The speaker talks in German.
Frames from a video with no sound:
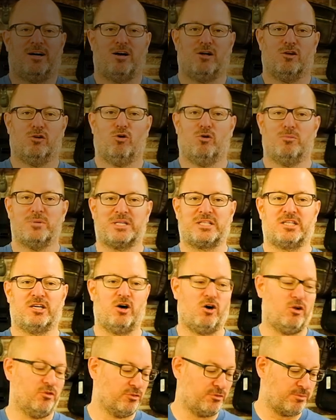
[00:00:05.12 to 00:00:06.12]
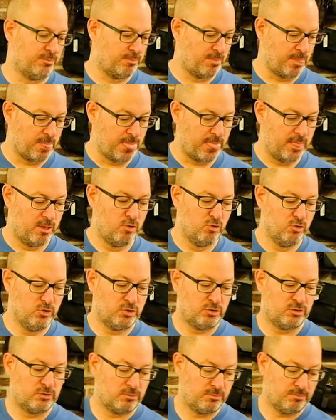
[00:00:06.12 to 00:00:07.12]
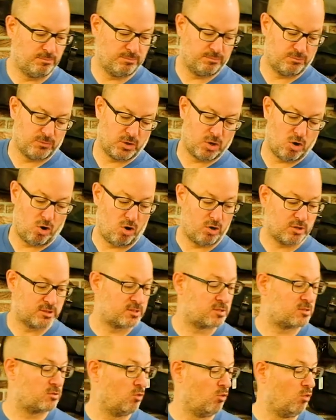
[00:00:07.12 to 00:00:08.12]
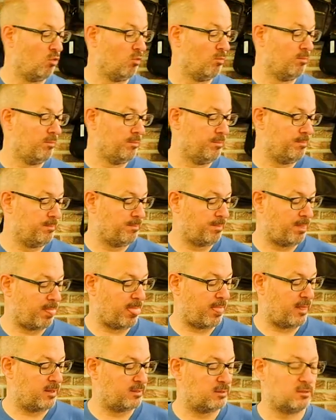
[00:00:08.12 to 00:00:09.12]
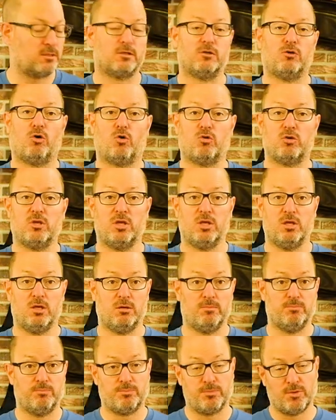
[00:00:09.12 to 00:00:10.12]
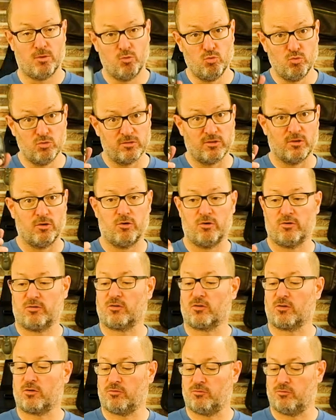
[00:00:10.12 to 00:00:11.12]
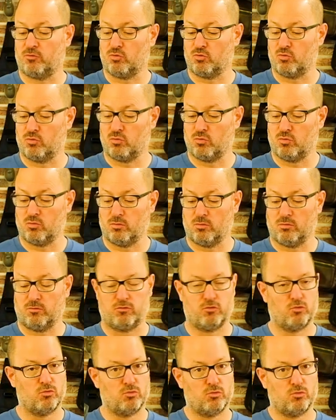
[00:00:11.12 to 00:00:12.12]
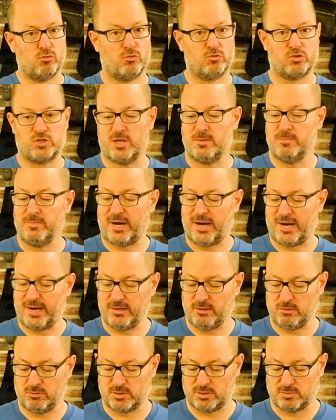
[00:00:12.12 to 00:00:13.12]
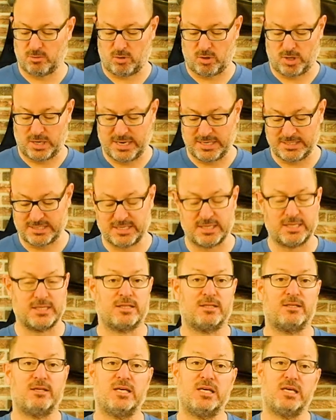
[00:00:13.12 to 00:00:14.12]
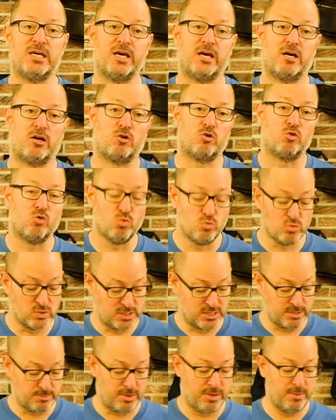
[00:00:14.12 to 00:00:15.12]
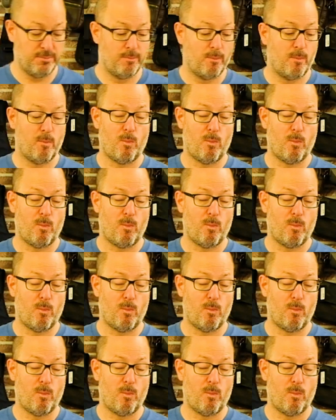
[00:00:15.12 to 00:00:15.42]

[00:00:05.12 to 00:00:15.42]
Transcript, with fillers: Hallo miteinander. Heute geht es um den neuen Auslöser von, von Und zwar heißt der TRQ7.